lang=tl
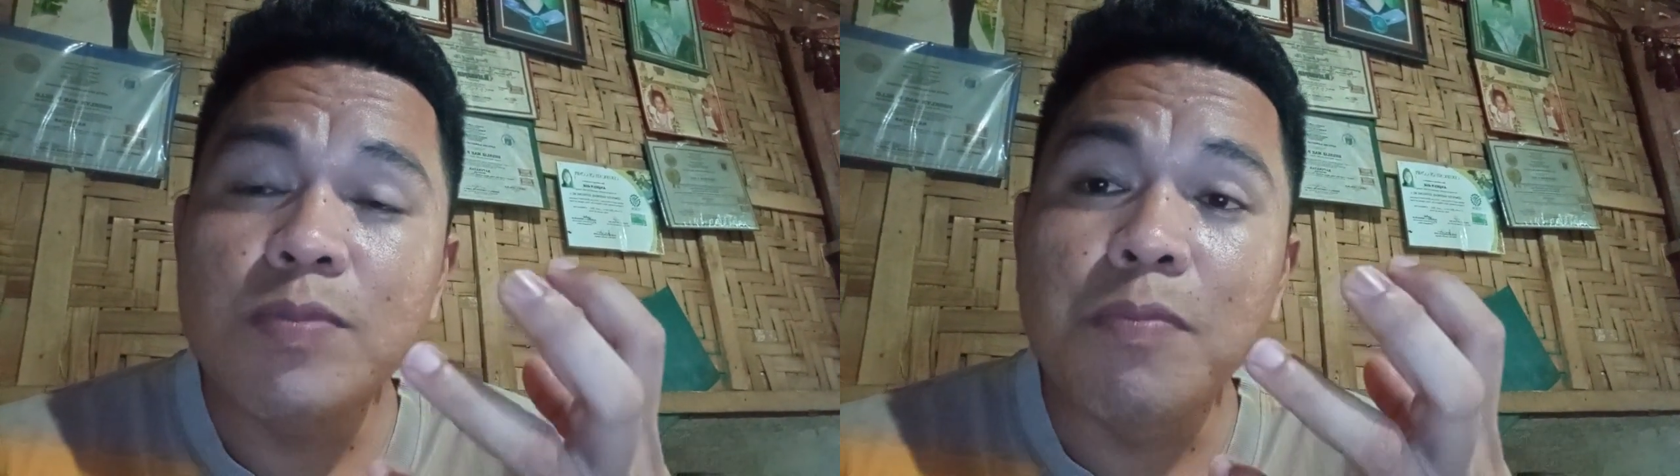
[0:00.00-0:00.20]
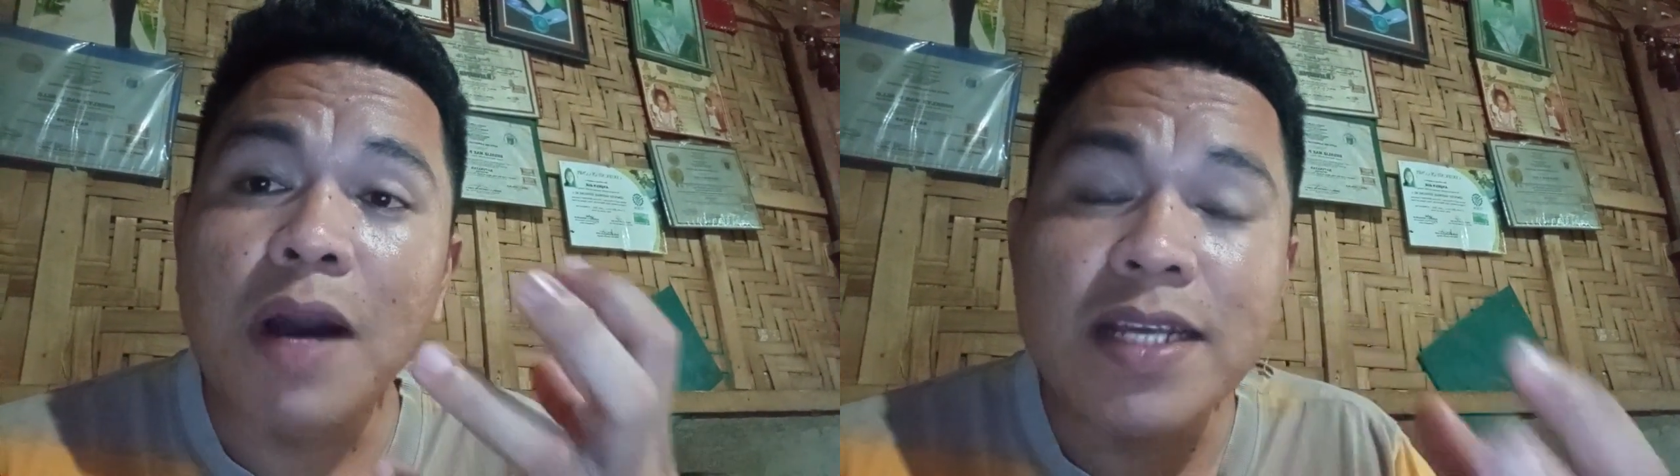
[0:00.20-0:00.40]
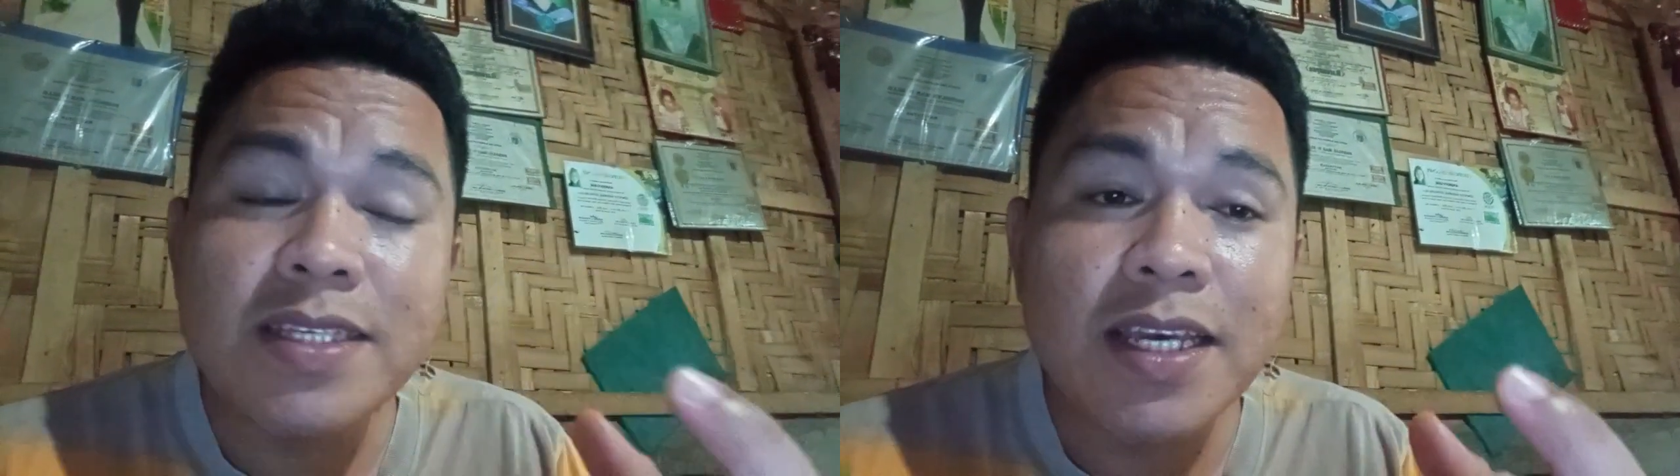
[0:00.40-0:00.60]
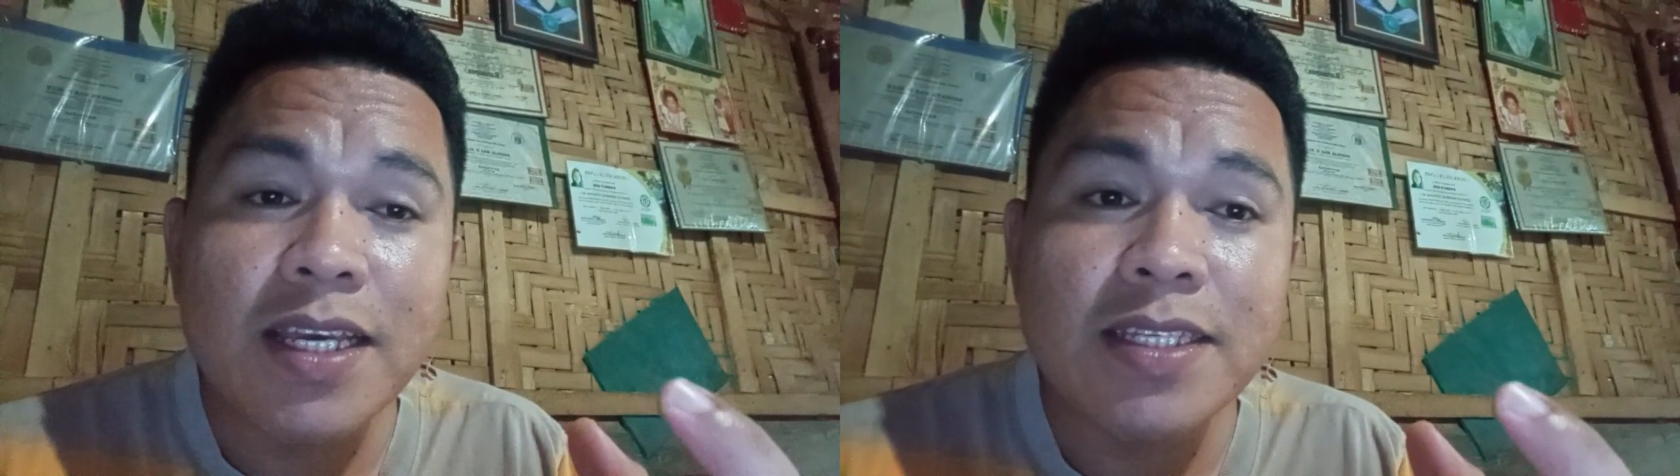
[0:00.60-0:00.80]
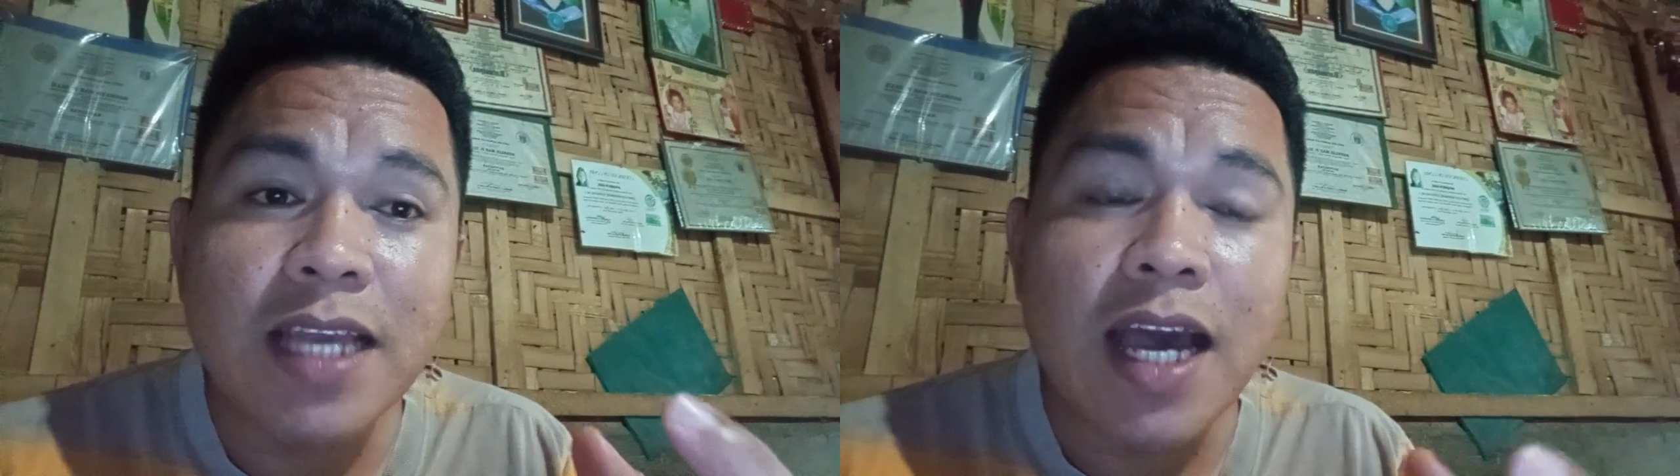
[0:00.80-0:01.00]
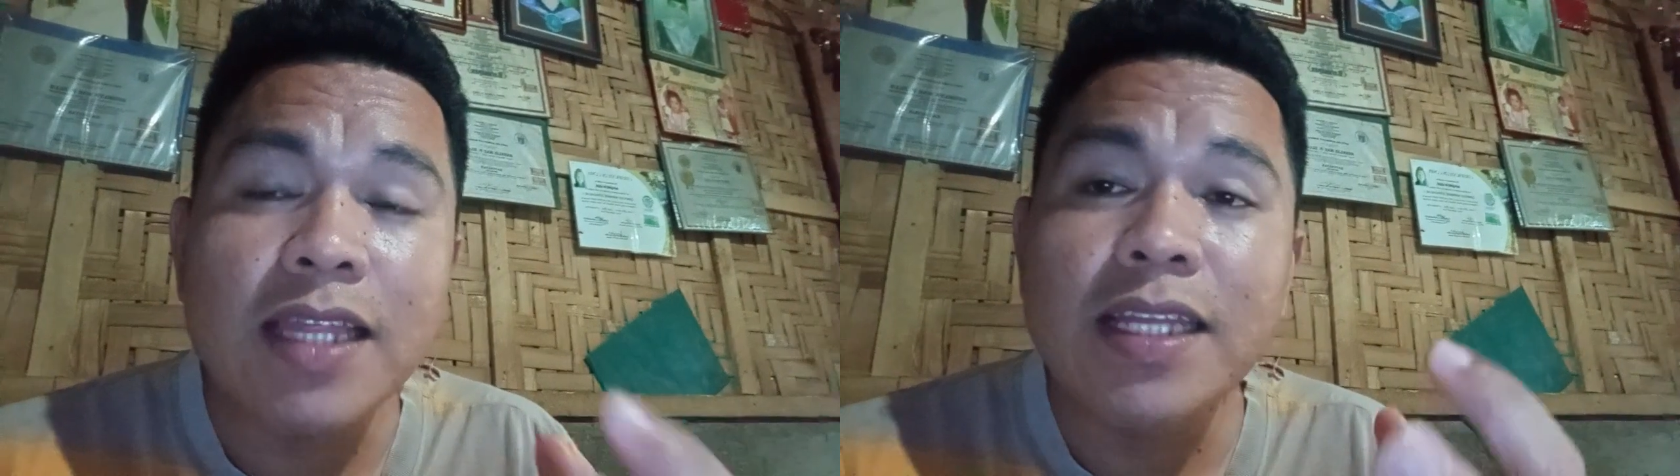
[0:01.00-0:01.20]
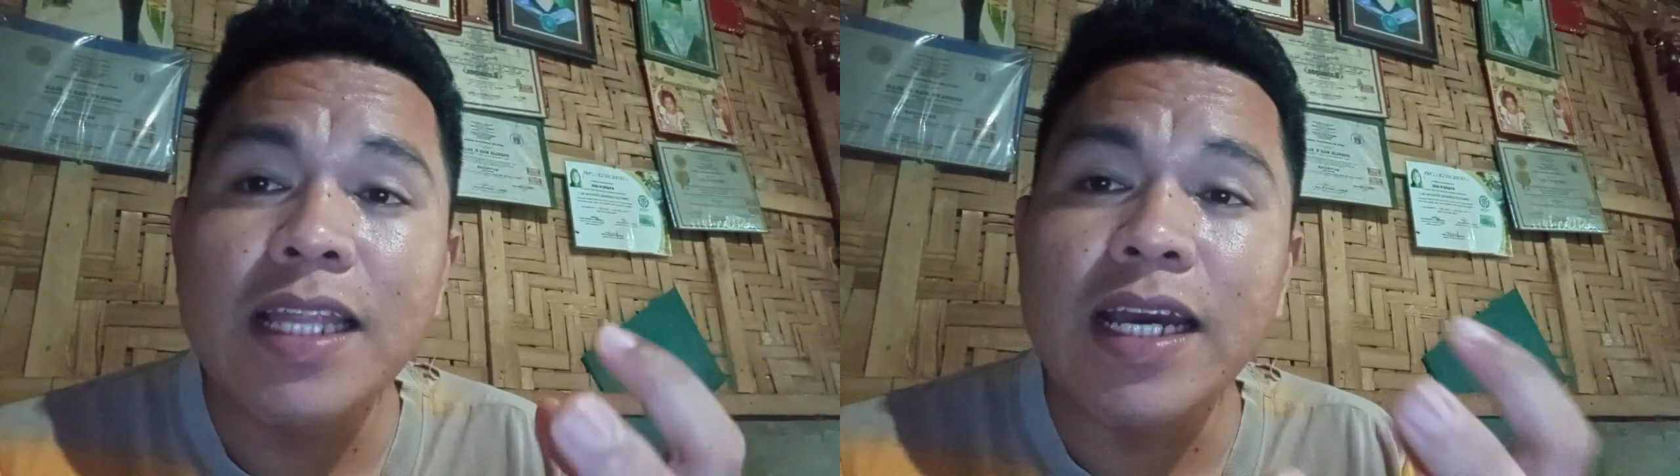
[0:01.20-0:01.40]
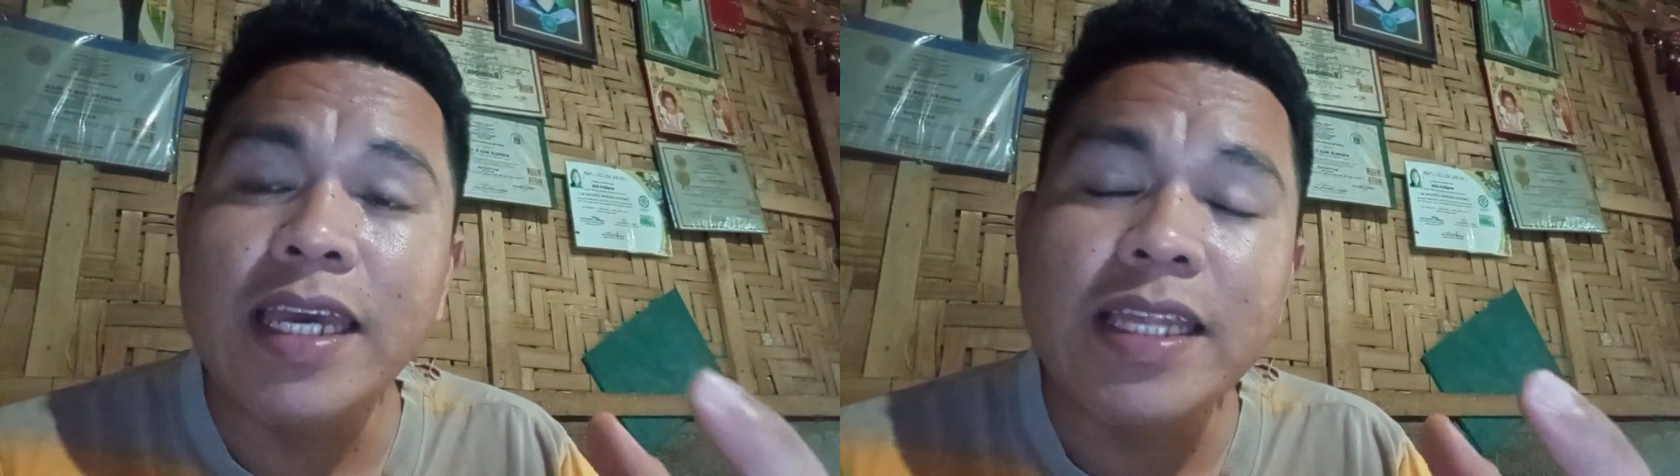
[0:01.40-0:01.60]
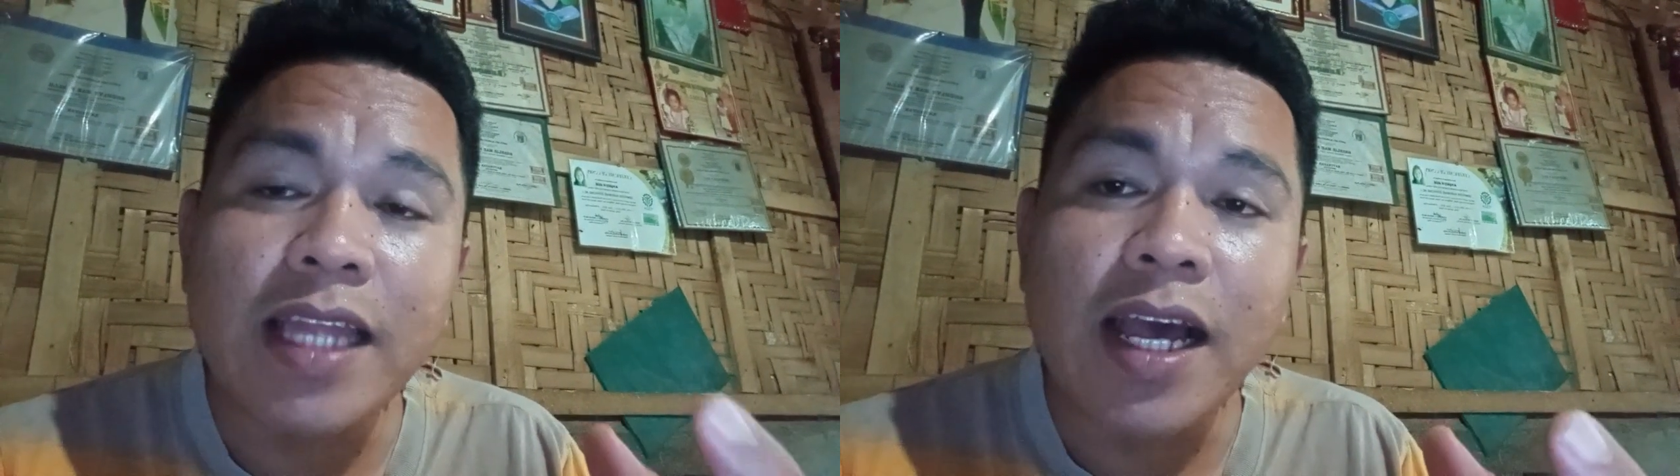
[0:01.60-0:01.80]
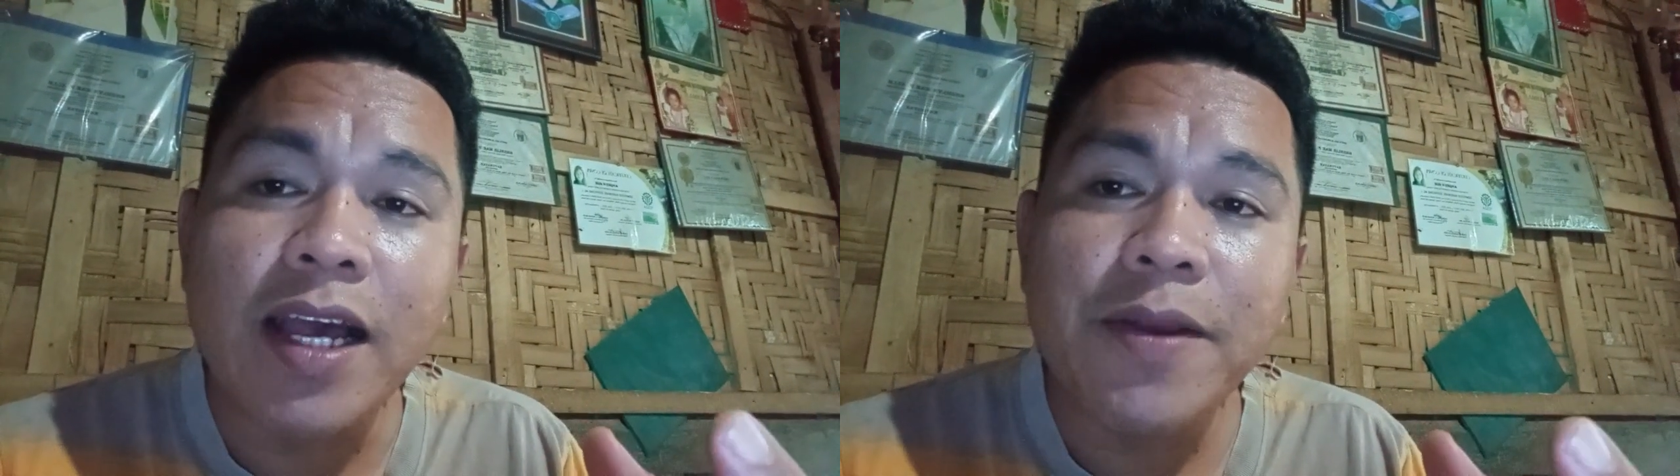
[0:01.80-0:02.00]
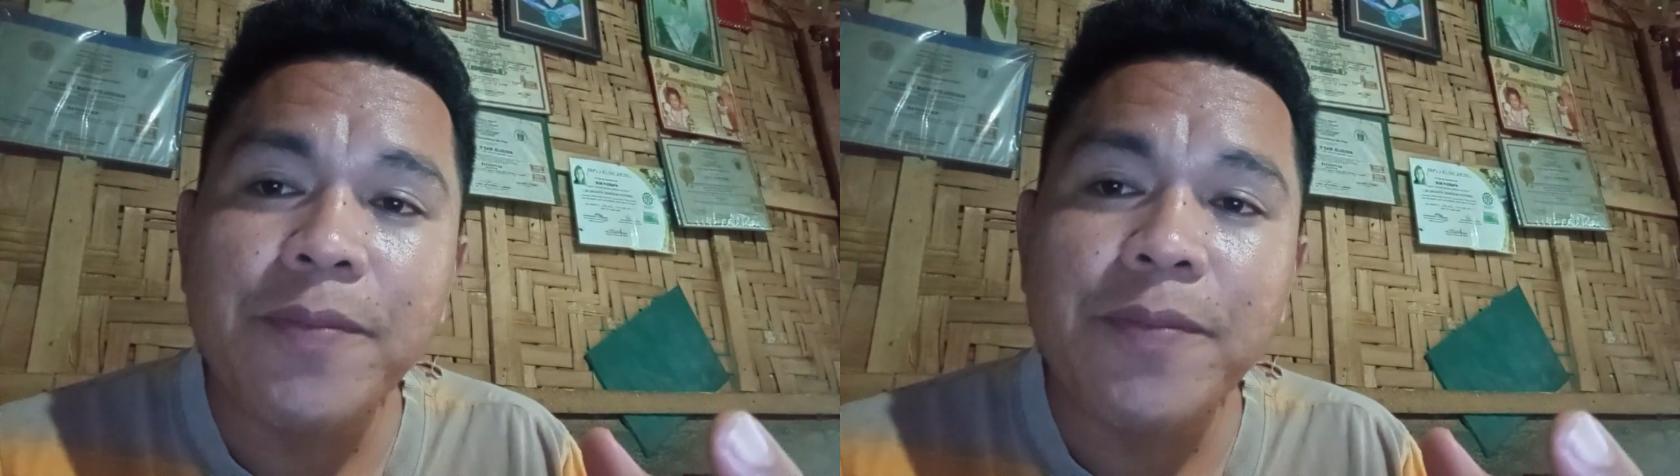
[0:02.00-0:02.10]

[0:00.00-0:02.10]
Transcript: base sa ating nakita